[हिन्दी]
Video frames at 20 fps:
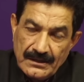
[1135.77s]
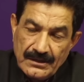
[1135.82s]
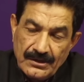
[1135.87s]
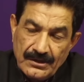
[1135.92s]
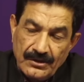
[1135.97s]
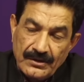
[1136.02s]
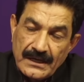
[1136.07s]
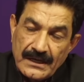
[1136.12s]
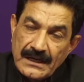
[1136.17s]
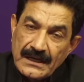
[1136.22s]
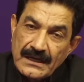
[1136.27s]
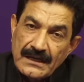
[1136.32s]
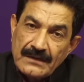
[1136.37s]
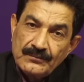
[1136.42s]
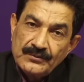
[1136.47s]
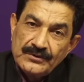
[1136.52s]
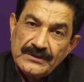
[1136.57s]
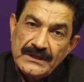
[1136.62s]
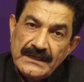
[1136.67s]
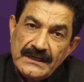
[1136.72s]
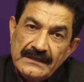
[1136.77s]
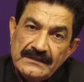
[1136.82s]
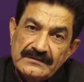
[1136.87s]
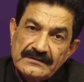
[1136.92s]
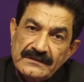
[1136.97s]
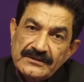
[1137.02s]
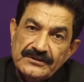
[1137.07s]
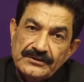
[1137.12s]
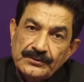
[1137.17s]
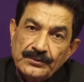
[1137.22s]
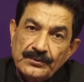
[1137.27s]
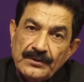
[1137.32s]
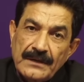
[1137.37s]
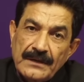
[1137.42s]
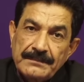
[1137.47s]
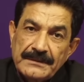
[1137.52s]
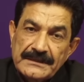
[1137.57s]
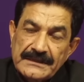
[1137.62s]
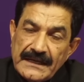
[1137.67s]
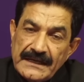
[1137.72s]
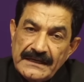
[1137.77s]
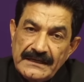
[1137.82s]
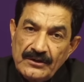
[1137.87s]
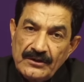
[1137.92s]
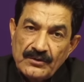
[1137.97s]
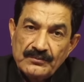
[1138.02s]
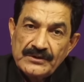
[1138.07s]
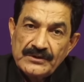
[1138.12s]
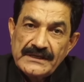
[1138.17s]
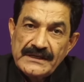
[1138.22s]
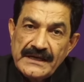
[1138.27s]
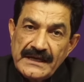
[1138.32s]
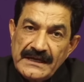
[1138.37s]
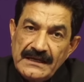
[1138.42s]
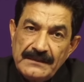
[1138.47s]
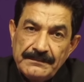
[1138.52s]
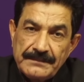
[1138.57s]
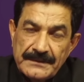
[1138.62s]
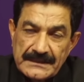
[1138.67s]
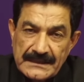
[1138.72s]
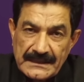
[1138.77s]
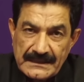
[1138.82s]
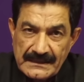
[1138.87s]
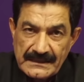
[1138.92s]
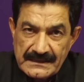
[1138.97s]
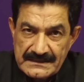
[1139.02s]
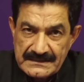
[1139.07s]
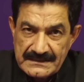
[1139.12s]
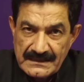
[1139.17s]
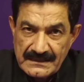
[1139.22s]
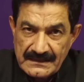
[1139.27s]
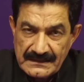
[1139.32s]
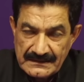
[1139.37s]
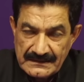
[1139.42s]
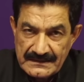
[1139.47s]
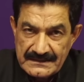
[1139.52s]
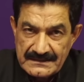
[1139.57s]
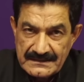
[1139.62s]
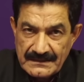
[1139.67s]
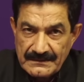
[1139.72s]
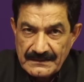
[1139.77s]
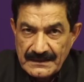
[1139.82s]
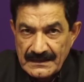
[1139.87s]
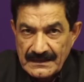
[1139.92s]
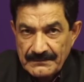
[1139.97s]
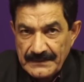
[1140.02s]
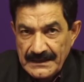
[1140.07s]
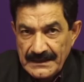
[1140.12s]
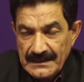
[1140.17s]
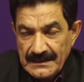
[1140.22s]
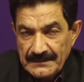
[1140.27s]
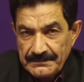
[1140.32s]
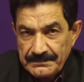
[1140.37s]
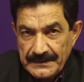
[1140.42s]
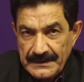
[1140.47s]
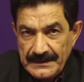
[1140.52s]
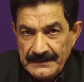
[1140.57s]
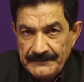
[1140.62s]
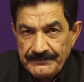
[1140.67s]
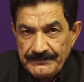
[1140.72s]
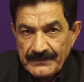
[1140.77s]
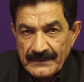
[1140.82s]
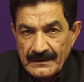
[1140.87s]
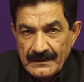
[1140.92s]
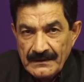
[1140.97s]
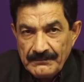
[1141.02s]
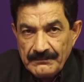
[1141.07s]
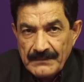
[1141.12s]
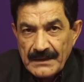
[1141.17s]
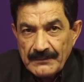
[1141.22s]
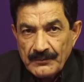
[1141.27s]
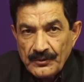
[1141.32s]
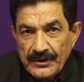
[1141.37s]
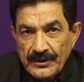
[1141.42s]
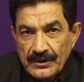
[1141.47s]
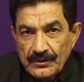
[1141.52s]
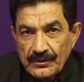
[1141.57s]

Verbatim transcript: और अगर मुझे इस रिश्तों का पता ही नहीं और मुझे यही नहीं पता कि किसी गलती से अगर मैं अपने मेमोरी को